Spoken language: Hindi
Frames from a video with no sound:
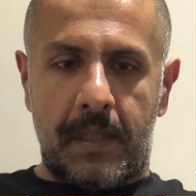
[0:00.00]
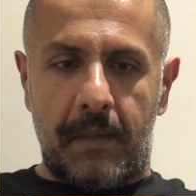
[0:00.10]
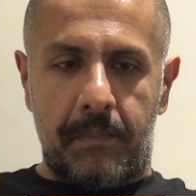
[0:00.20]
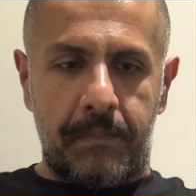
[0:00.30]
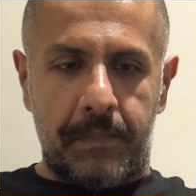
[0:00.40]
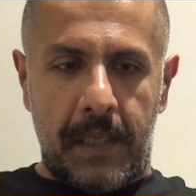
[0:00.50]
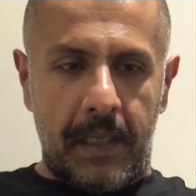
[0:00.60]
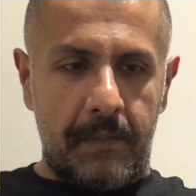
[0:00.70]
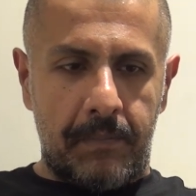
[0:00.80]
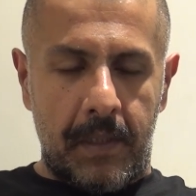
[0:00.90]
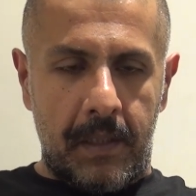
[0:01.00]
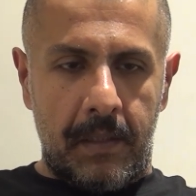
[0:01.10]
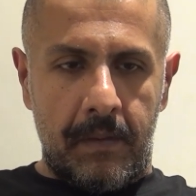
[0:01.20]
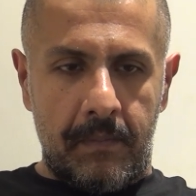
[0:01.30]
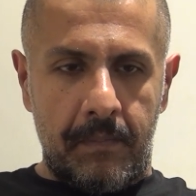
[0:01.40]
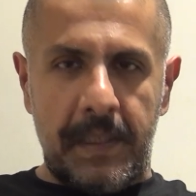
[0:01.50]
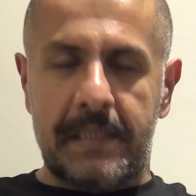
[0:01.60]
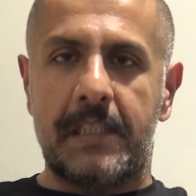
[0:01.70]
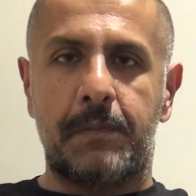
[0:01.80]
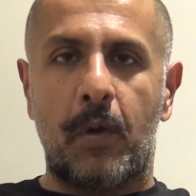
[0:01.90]
के के
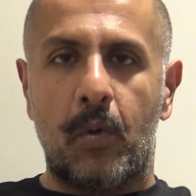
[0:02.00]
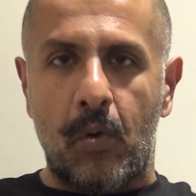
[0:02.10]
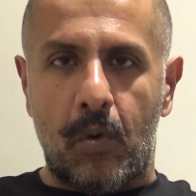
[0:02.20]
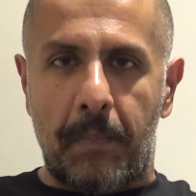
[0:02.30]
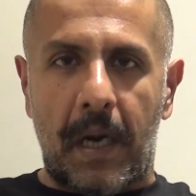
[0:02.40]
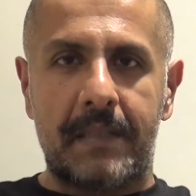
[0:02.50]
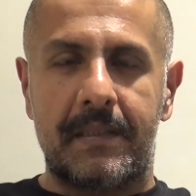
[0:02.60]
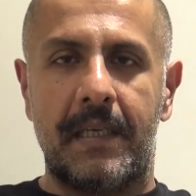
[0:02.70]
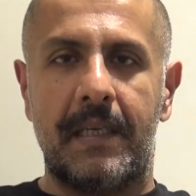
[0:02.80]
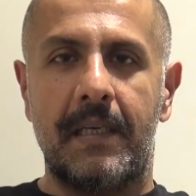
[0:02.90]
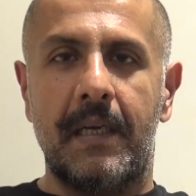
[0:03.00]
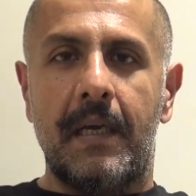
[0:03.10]
बेसिस पर लोगों को बांटते हैं